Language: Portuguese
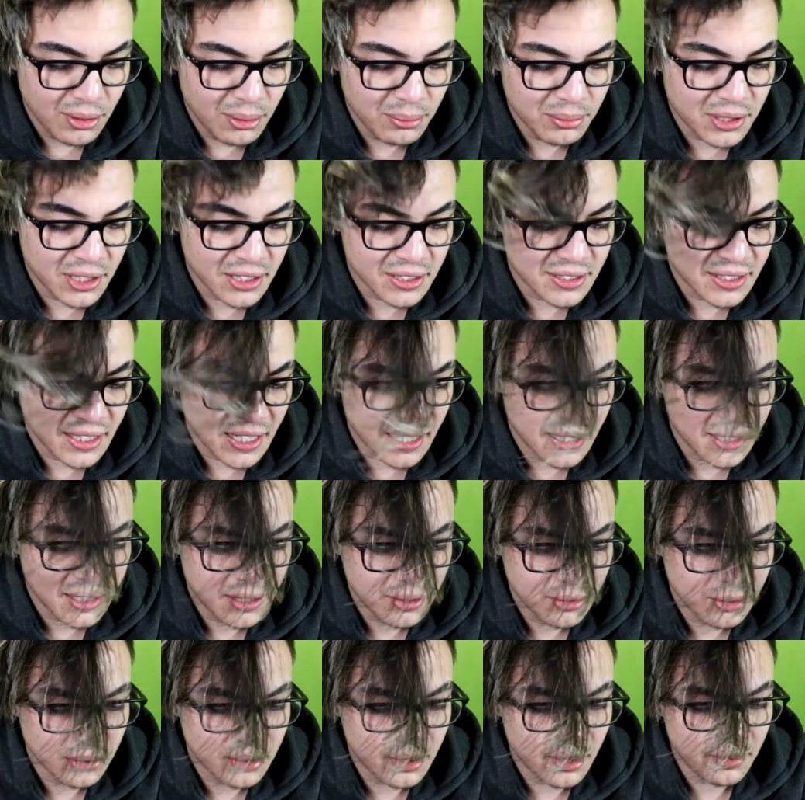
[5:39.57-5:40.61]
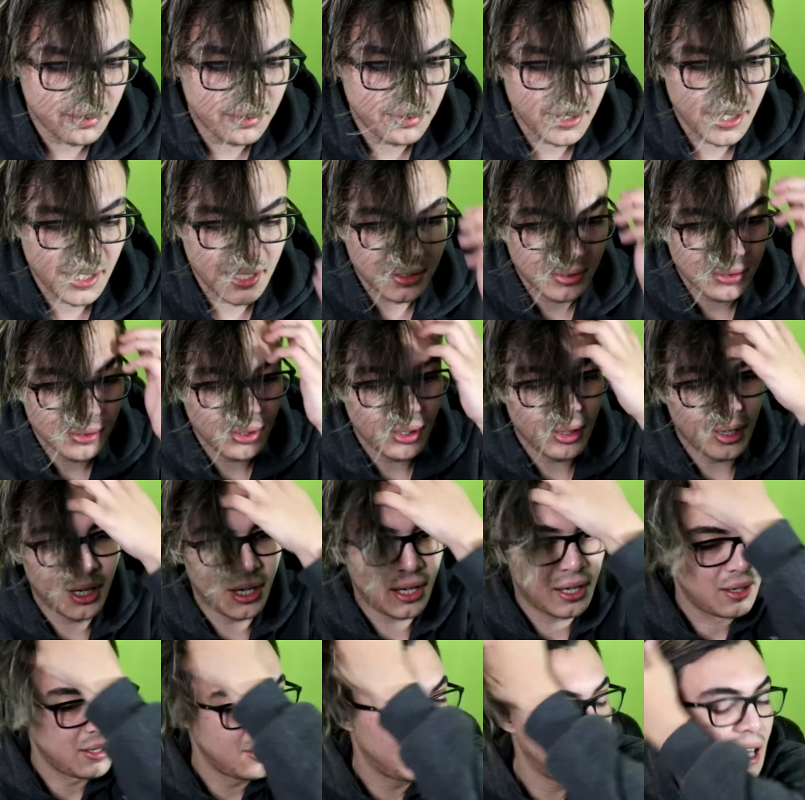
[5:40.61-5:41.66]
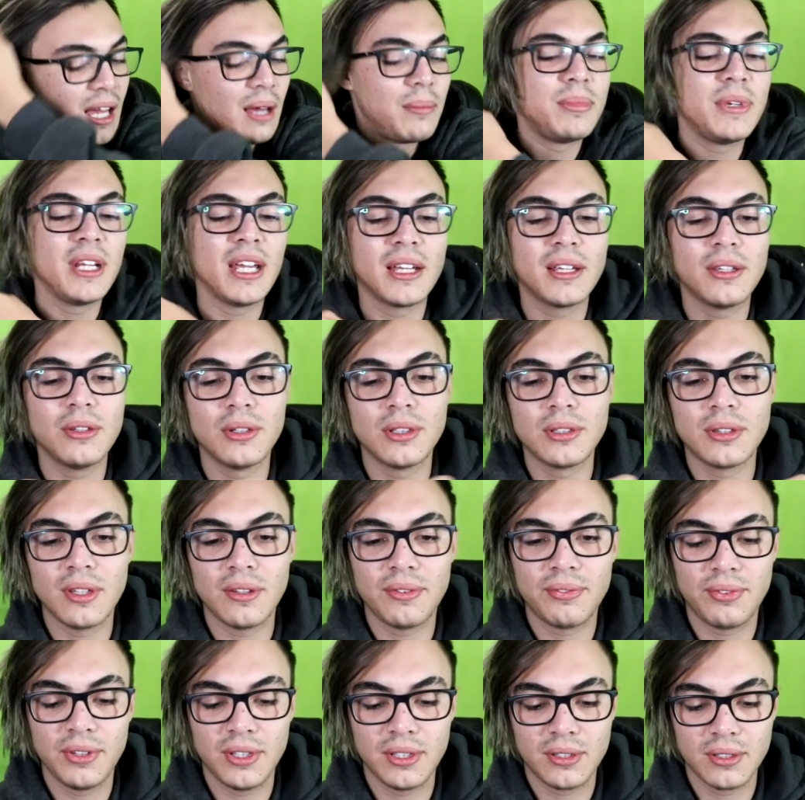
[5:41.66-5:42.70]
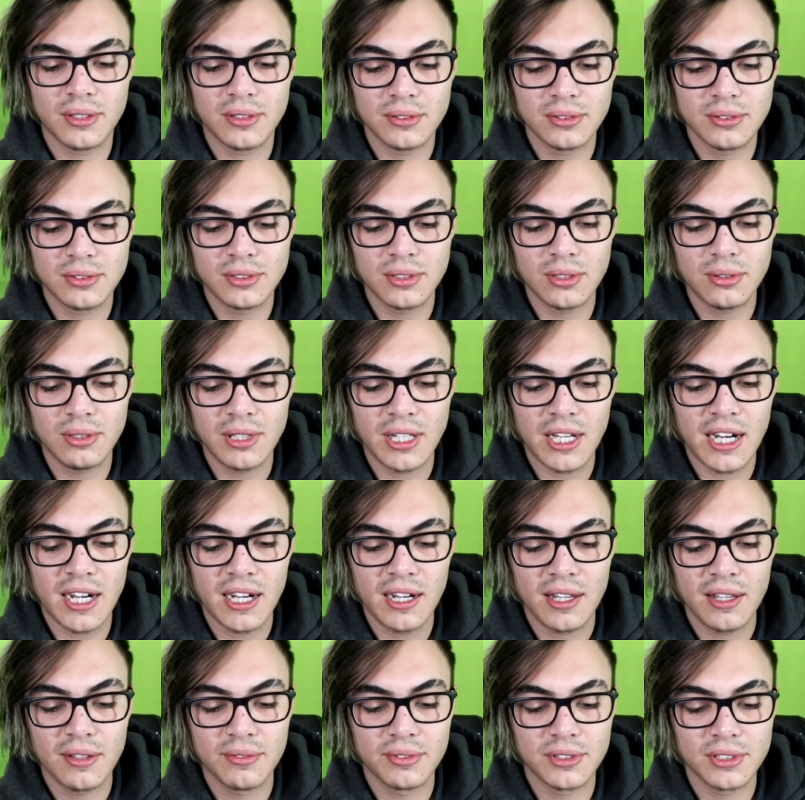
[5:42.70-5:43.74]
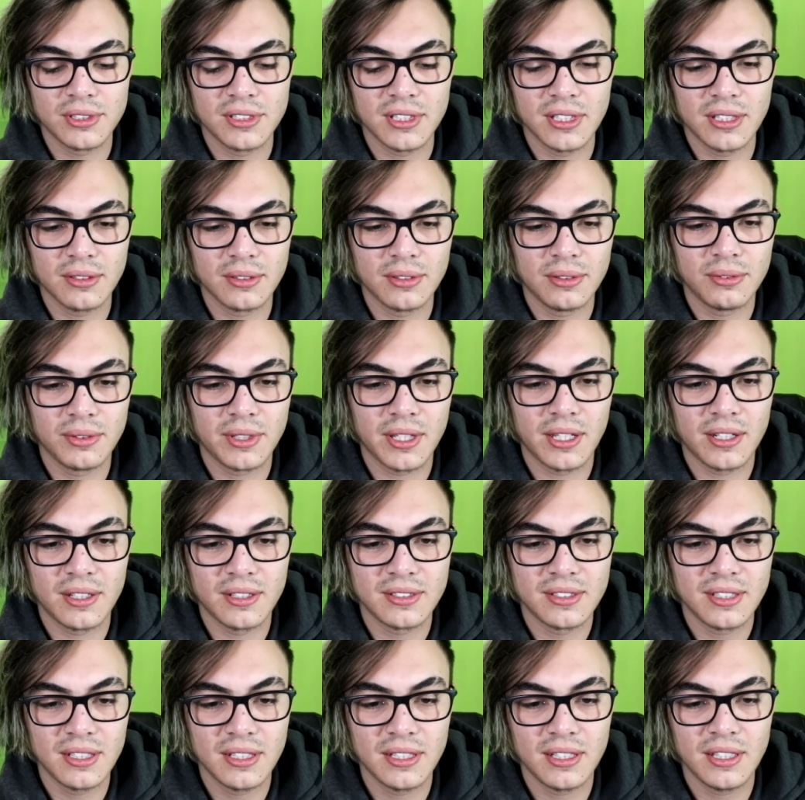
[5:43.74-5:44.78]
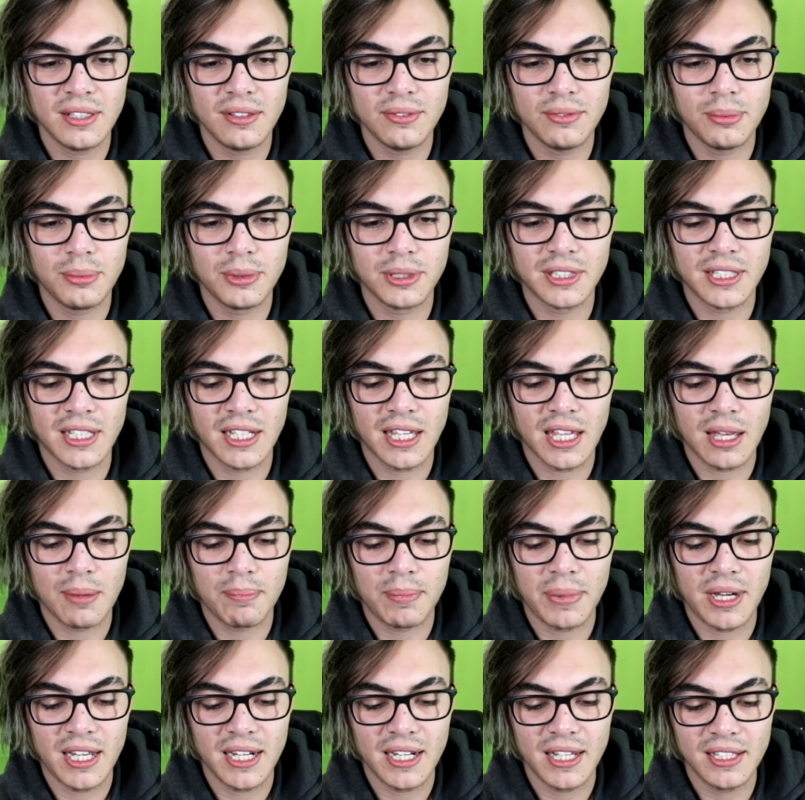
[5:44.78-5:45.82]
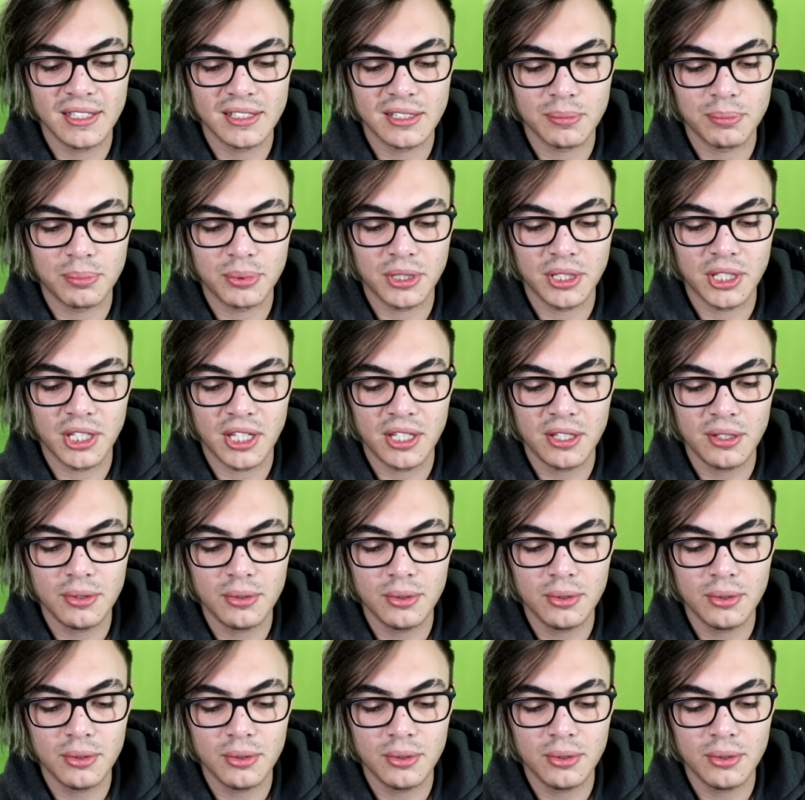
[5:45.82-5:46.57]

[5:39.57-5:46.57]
Vamos testar aqui em outro efeito? Ó, abri aqui outro efeito aqui no celular, eu vou dizer que eu não quero esse aqui, vou botar aqui aparência por QR